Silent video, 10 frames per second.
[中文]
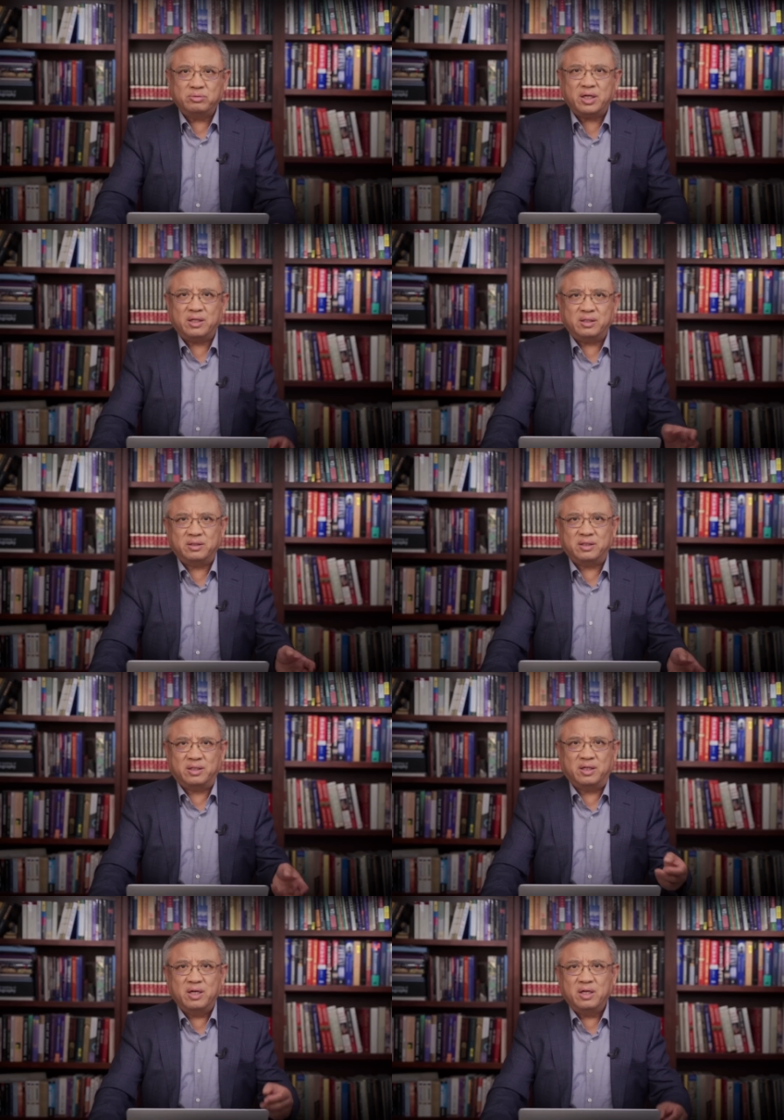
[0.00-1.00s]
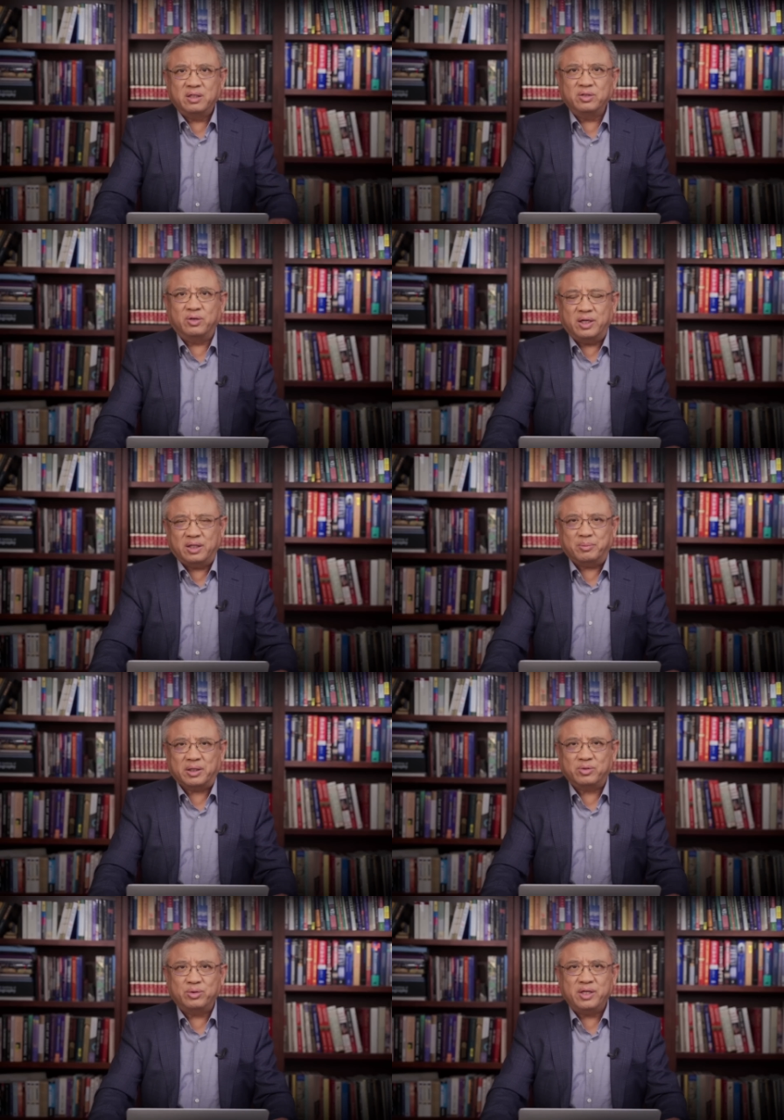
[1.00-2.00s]
菜和这个肉类的嘛，
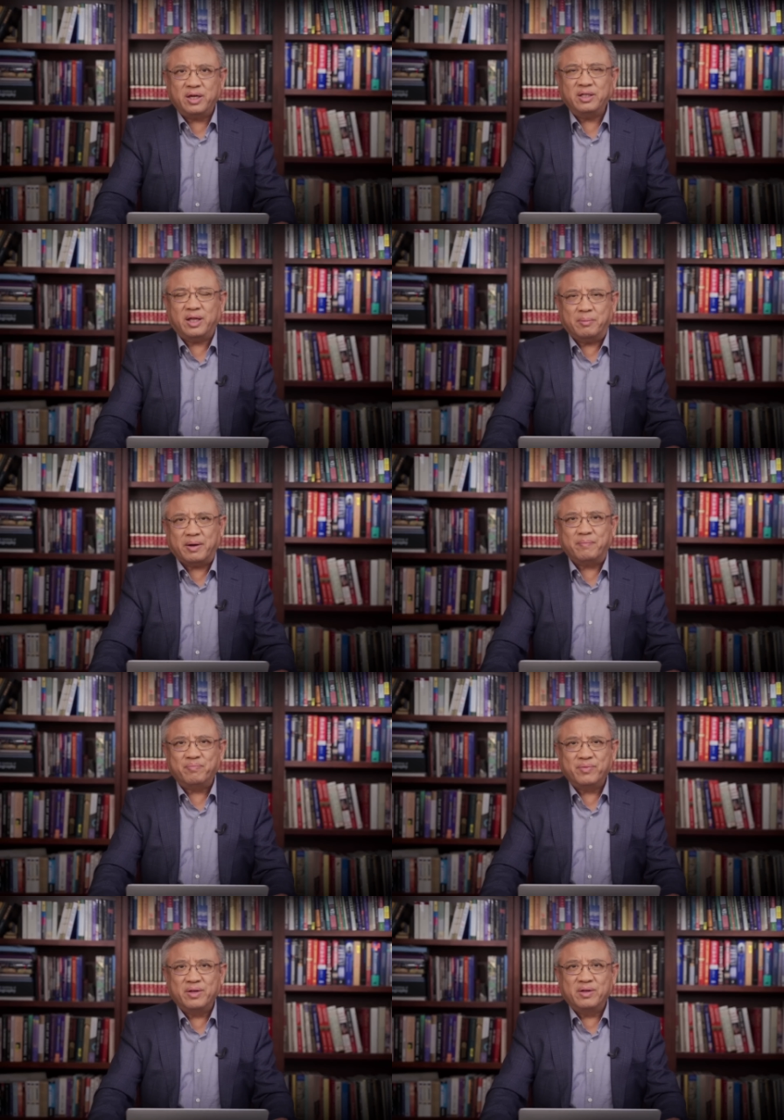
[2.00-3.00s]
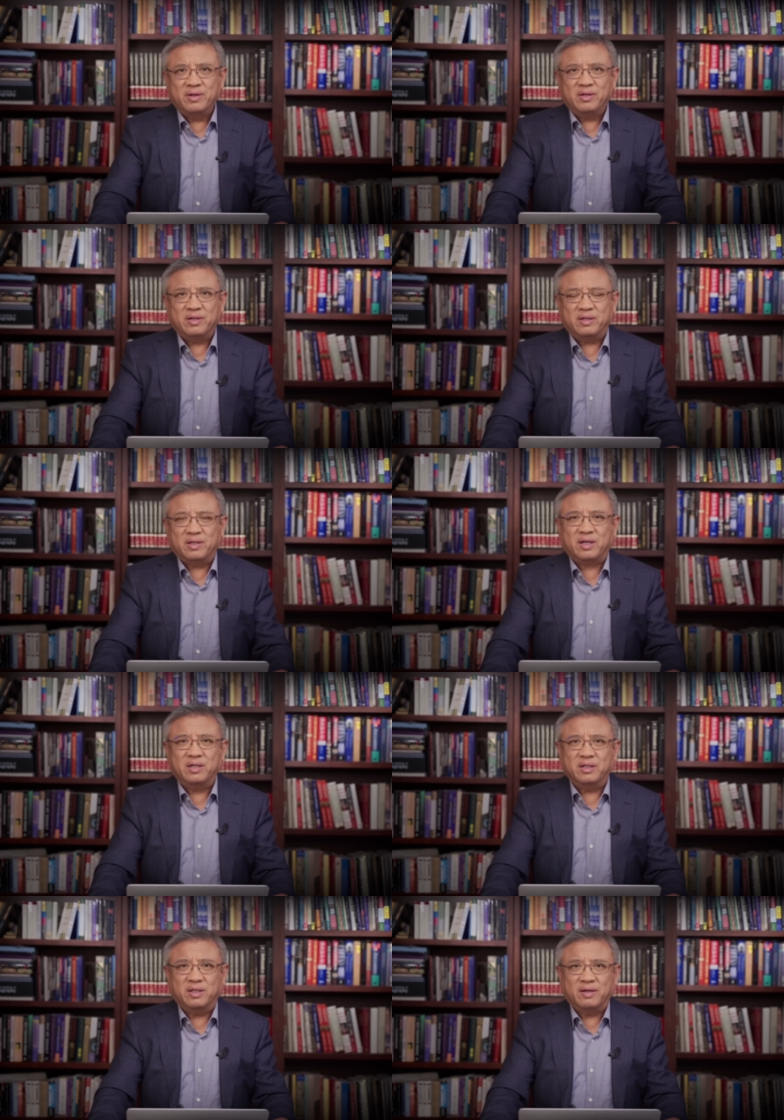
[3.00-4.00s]
多腌一点嘛，呃也
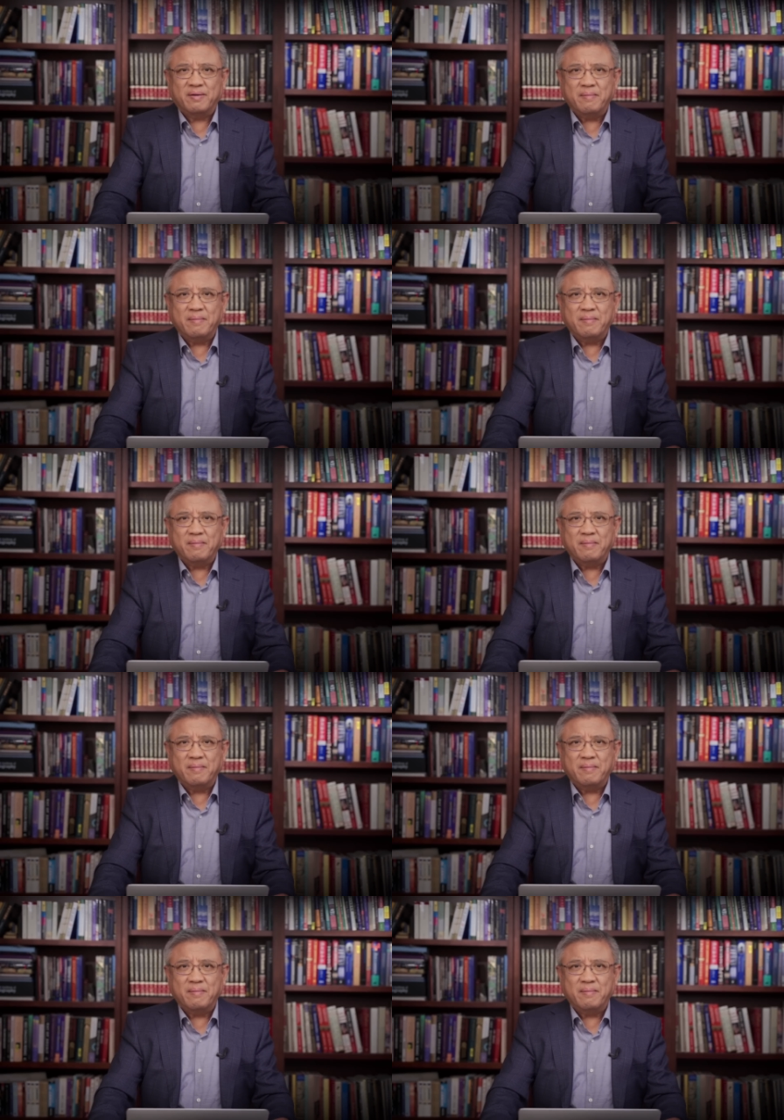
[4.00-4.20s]
可以。